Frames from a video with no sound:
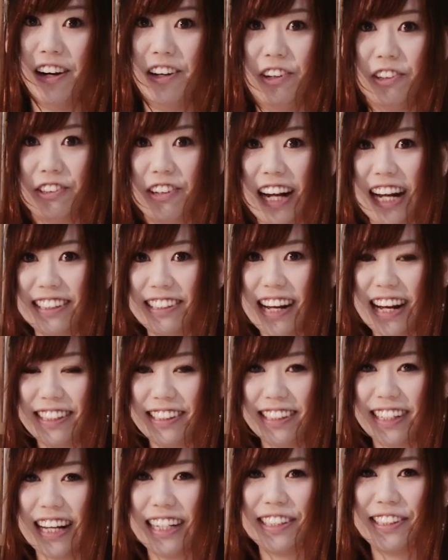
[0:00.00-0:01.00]
6月
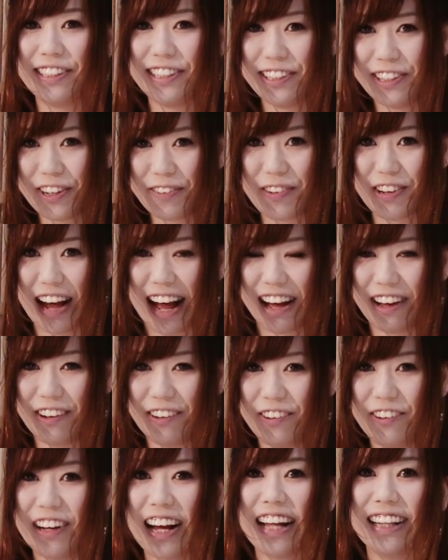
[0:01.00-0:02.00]
20日水曜日は
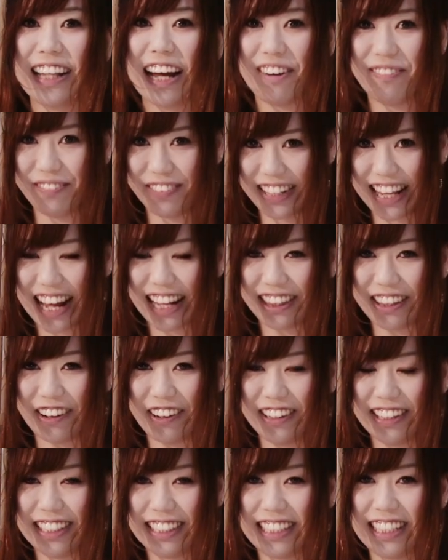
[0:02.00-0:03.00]
大型アップデート
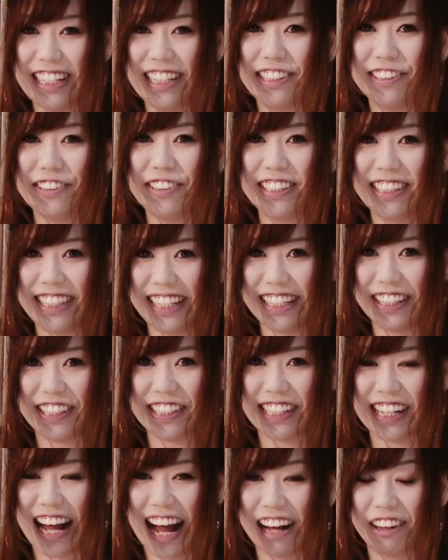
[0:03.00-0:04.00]
シーズン
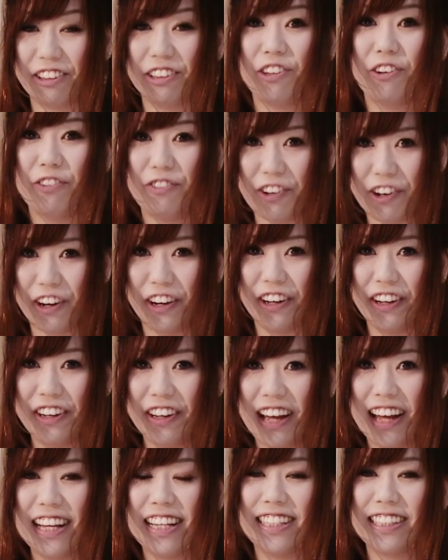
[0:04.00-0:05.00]
6アクト4
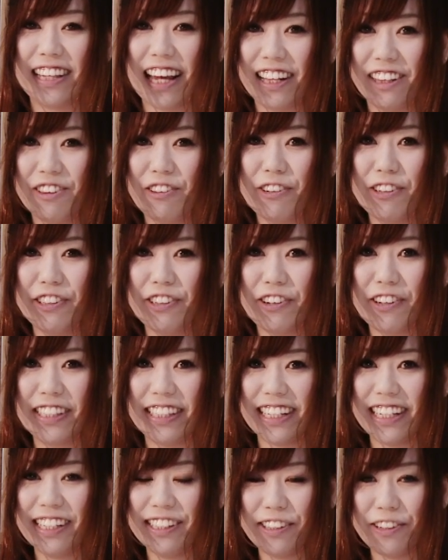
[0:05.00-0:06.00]
血糖上
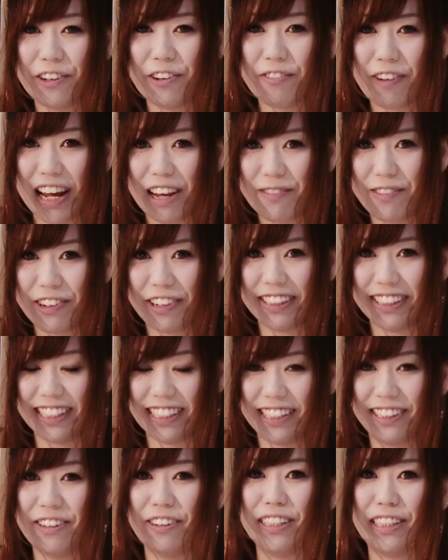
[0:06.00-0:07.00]
シーズン5を
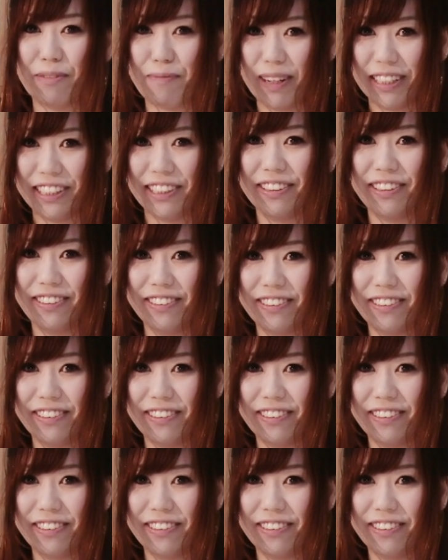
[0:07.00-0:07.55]
実装します